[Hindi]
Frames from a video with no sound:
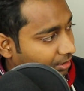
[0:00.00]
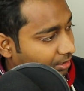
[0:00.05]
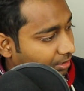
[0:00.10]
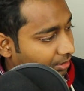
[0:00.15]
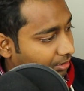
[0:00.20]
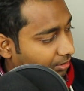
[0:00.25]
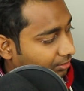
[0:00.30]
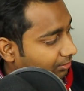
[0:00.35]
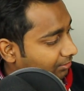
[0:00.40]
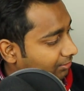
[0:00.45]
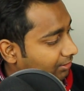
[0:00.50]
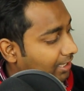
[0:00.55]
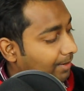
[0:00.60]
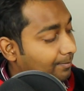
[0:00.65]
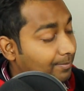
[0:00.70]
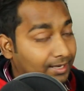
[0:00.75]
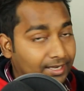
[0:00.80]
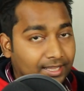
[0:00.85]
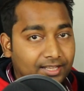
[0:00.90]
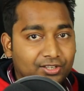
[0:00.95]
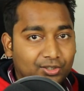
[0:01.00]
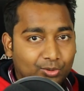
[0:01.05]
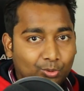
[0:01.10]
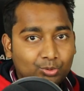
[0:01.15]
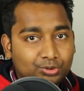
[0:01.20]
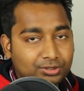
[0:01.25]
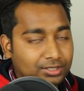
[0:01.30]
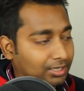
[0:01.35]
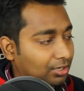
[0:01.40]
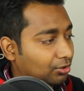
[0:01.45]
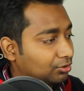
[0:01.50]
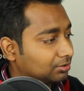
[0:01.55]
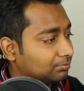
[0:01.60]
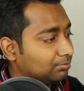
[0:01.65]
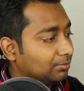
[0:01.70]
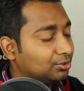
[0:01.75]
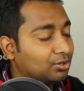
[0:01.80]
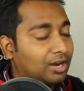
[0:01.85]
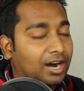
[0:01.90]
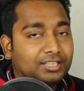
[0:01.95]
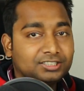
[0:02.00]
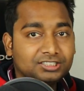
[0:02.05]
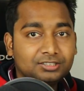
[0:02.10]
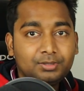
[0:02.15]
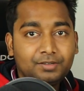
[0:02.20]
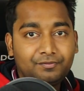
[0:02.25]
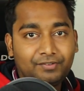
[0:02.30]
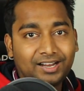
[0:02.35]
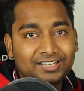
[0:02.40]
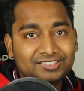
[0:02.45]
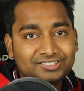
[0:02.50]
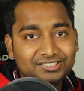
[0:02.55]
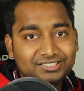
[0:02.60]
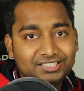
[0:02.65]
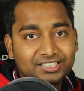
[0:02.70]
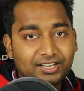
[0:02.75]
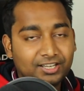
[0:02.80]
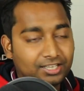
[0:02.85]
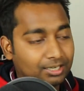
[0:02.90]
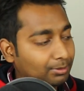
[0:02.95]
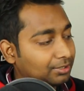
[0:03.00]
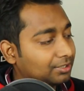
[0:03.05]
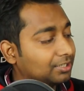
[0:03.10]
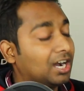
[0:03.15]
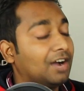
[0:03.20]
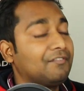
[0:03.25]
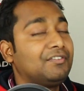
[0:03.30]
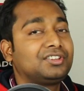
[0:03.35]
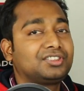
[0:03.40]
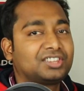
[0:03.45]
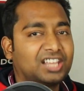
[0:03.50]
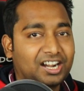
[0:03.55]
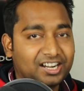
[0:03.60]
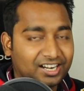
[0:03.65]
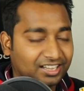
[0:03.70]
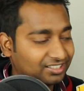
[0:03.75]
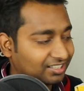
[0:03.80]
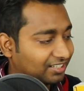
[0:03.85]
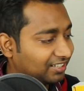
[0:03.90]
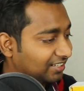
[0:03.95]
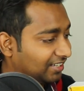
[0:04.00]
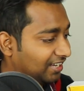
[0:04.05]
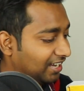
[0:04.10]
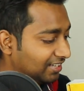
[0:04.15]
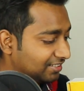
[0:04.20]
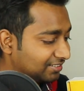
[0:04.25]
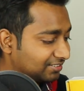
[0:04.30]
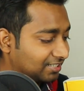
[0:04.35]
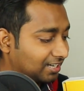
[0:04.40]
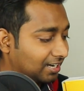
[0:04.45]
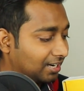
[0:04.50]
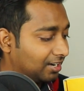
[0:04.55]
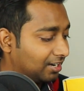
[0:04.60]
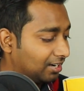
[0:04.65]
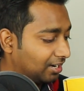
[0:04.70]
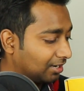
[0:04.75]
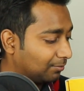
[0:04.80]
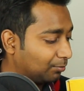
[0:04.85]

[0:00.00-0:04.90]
ये मैंने यार यूज़ करा इसमें जो आर जी बी इफेक्ट्स दिए गए हैं ना भाई काफ़ी तगड़े तगड़े हैं इसका